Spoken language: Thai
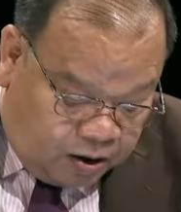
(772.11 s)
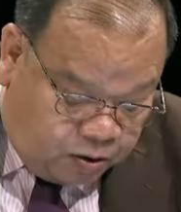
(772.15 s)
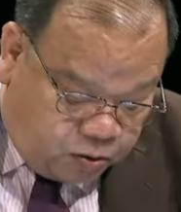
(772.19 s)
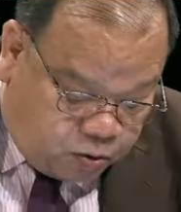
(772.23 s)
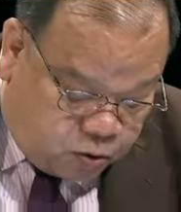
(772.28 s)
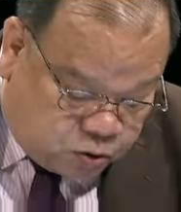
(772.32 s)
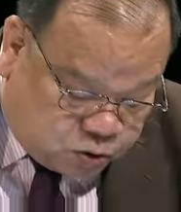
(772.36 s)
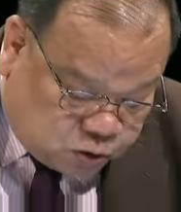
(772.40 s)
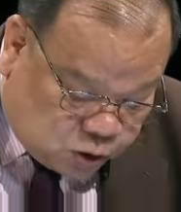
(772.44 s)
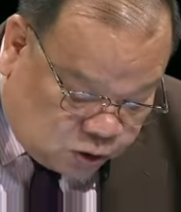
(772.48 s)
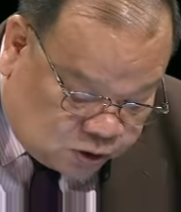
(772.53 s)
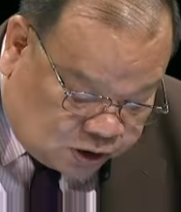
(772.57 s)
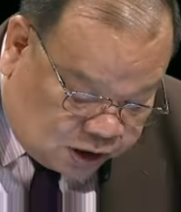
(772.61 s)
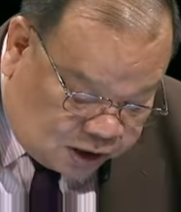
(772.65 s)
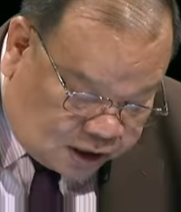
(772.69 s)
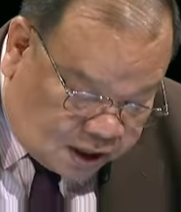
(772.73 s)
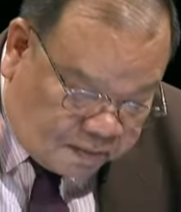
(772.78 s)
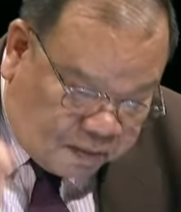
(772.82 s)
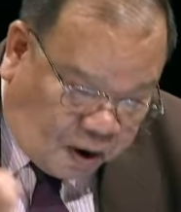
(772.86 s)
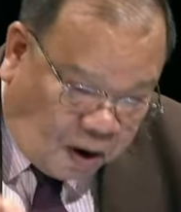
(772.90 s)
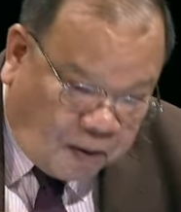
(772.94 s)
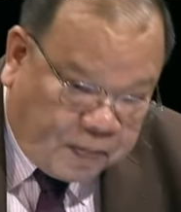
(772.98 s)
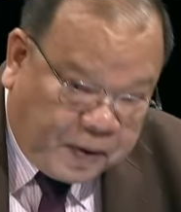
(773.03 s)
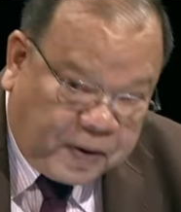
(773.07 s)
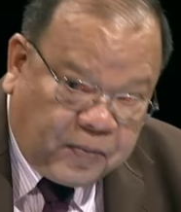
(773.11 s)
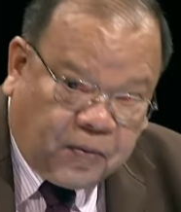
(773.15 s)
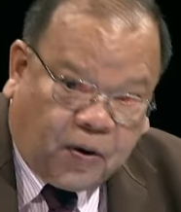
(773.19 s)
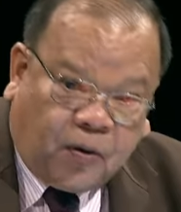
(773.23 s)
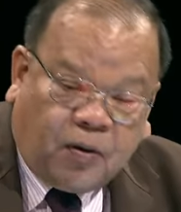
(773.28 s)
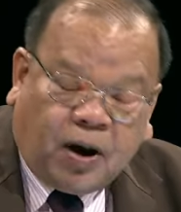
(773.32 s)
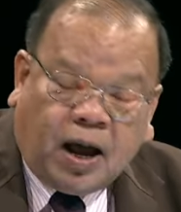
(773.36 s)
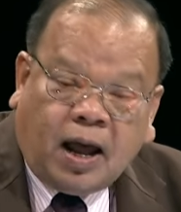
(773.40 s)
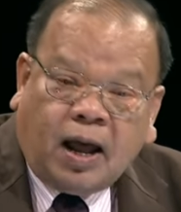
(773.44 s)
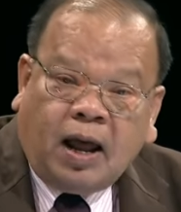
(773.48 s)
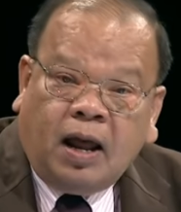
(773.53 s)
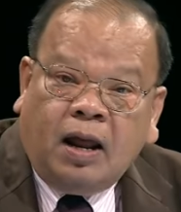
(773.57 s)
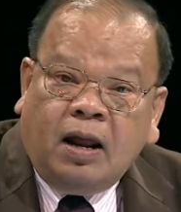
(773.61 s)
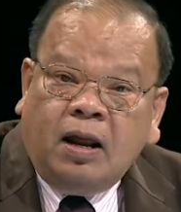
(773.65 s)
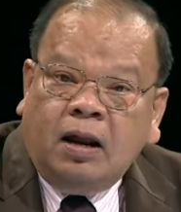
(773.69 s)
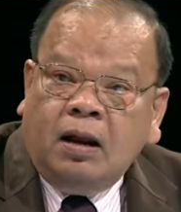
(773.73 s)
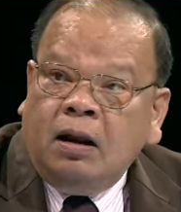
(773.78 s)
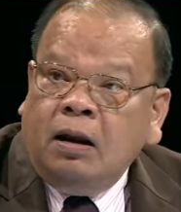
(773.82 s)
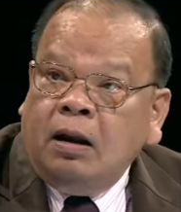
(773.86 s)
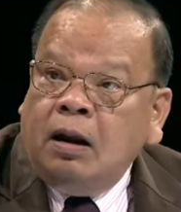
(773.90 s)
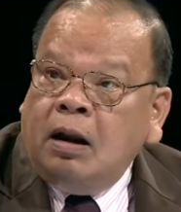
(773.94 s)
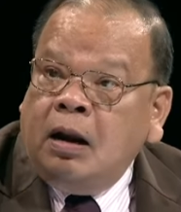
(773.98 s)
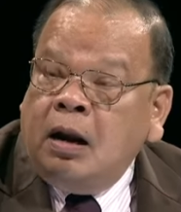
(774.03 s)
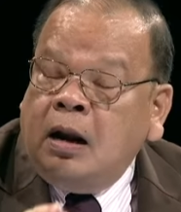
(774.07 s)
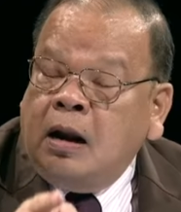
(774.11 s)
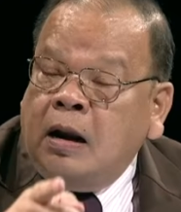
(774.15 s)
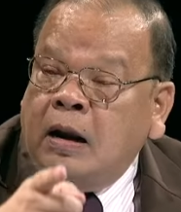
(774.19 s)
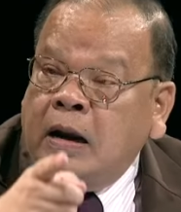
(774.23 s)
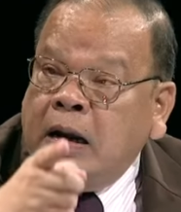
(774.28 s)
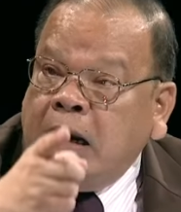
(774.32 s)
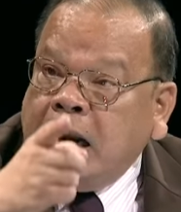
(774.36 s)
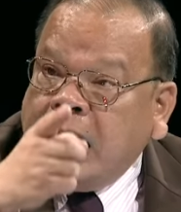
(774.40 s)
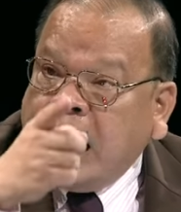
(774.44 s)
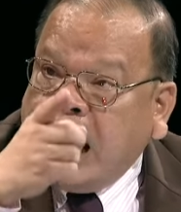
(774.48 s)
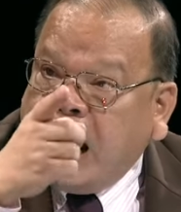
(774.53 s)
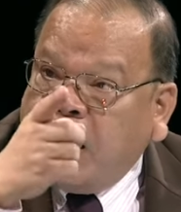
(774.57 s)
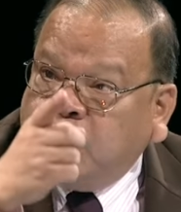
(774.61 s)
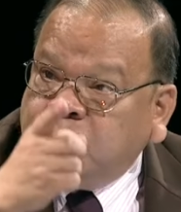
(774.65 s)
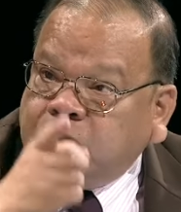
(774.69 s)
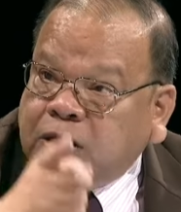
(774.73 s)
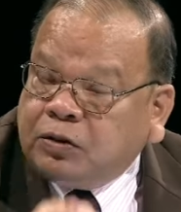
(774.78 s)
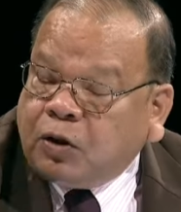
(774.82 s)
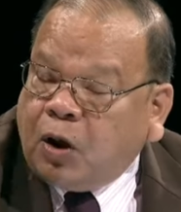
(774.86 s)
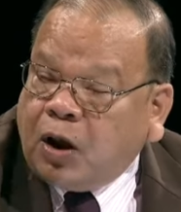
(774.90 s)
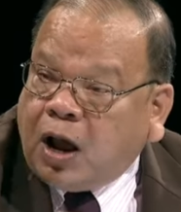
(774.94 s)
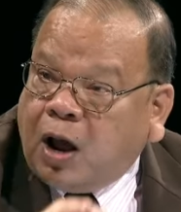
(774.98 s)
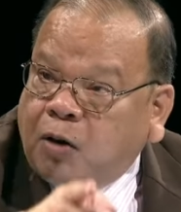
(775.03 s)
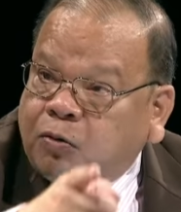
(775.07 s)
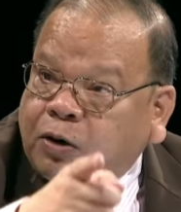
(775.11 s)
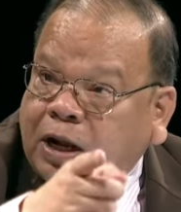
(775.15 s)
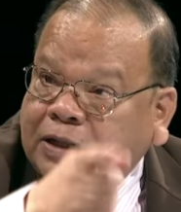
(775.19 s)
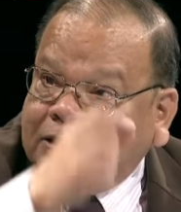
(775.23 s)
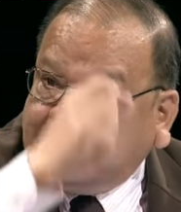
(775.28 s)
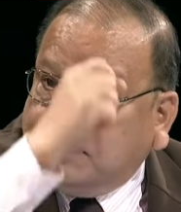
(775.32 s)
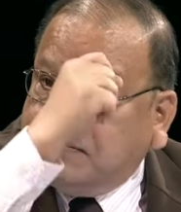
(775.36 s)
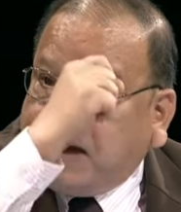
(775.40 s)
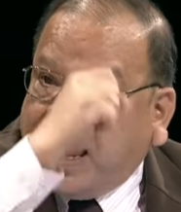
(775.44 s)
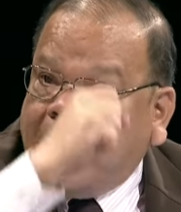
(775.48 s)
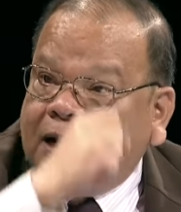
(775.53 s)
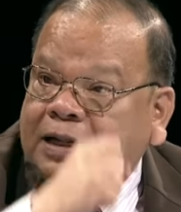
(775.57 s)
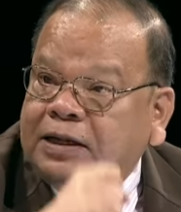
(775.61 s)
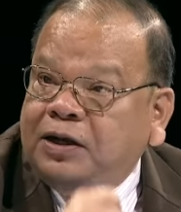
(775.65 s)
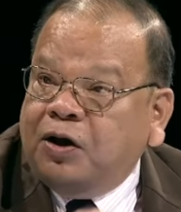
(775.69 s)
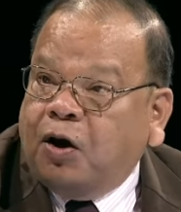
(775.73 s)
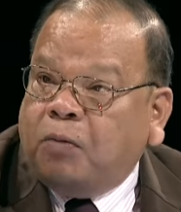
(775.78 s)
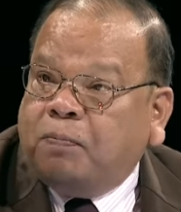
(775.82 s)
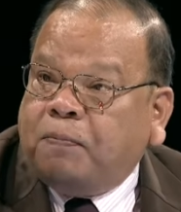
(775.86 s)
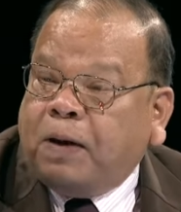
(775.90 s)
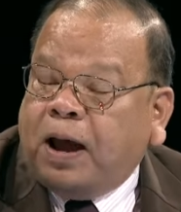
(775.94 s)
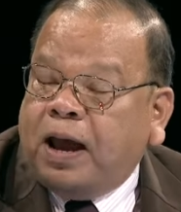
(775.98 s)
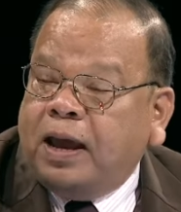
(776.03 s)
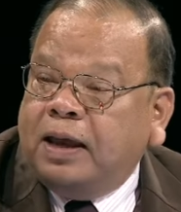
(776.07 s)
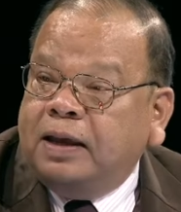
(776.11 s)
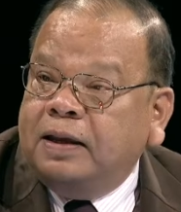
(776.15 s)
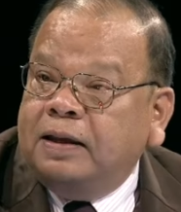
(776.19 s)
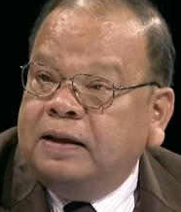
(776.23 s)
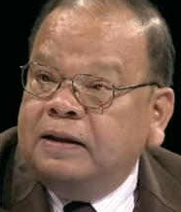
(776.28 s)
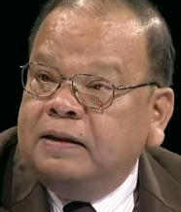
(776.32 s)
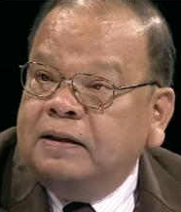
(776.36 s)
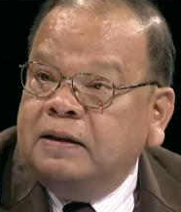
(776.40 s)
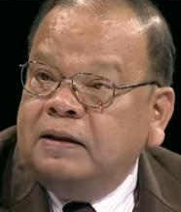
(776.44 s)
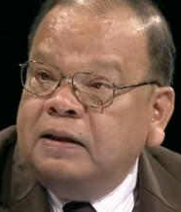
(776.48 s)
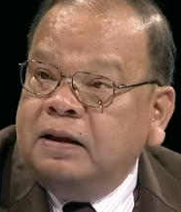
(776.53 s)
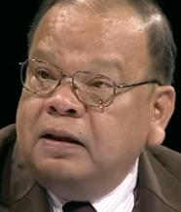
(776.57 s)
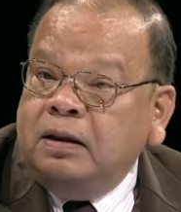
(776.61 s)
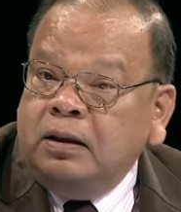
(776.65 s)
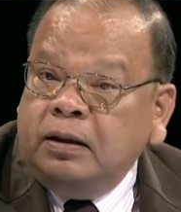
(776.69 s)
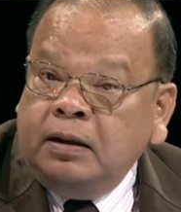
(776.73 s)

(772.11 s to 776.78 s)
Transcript: คุณสนที่ยังบอกไปบอกว่า เราจะต้องเอารัฐบาลนี้ออกไปกรับ